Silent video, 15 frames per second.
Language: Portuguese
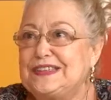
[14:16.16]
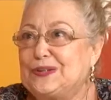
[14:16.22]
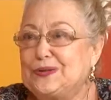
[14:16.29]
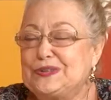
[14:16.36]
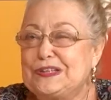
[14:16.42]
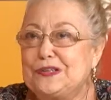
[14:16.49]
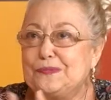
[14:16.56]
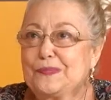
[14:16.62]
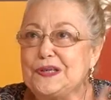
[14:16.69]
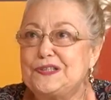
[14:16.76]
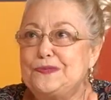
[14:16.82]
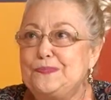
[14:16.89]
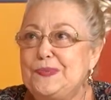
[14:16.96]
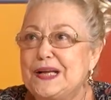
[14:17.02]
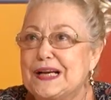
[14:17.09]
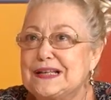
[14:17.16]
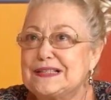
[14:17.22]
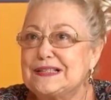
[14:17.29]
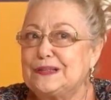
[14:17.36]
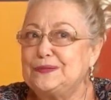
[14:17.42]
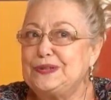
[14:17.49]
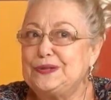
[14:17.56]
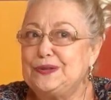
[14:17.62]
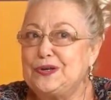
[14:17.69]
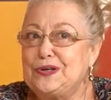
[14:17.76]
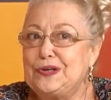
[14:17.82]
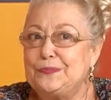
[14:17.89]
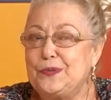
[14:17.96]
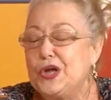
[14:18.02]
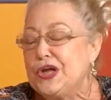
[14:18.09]
que eu tenho uma admiração
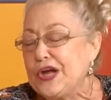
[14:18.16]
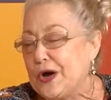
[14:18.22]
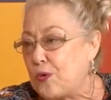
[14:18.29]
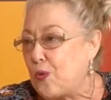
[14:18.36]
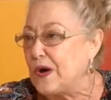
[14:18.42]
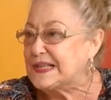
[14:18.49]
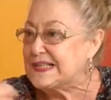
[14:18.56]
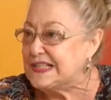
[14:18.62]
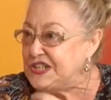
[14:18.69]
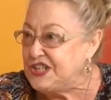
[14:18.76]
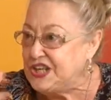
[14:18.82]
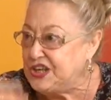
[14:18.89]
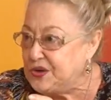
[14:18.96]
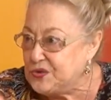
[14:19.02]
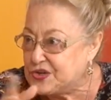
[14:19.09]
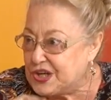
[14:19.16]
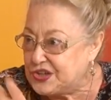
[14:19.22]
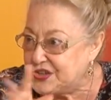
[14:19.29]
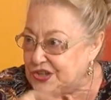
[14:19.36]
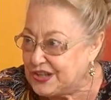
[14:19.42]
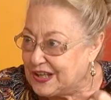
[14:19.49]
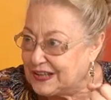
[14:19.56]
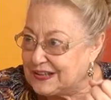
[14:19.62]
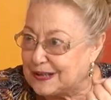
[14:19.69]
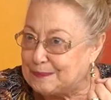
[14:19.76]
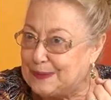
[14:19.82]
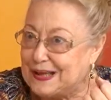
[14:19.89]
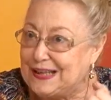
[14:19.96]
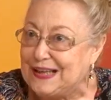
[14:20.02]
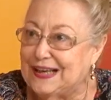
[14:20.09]
enorme. Com a Sininha eu já tinha
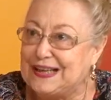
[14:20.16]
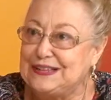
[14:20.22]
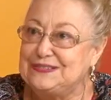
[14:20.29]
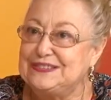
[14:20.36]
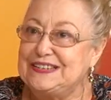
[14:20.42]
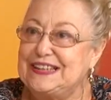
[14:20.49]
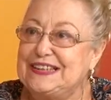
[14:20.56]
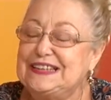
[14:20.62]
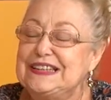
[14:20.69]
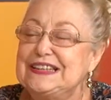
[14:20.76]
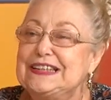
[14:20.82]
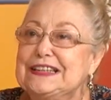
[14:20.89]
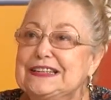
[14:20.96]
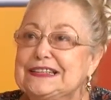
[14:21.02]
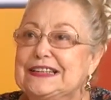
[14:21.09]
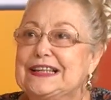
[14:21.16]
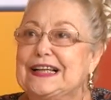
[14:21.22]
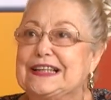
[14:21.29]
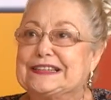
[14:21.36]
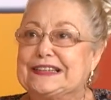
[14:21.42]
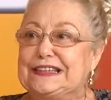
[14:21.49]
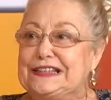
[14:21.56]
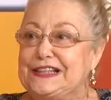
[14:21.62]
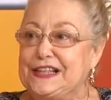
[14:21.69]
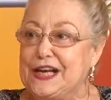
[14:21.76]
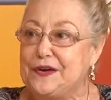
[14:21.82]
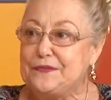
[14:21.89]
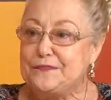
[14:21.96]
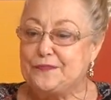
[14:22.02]
trabalhado, né? A Sininha